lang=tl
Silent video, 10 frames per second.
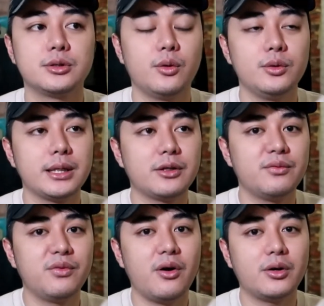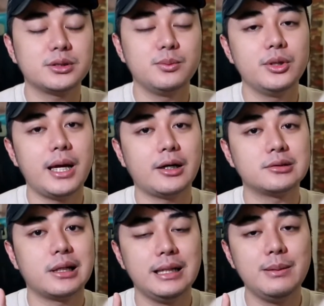So, nag-focus muna ako
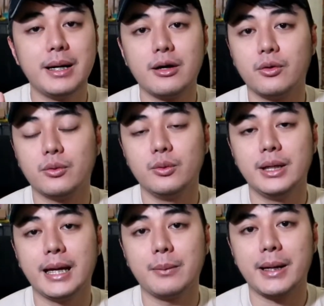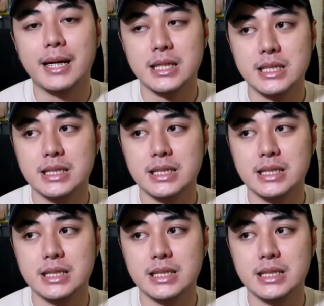sa limang kulay para at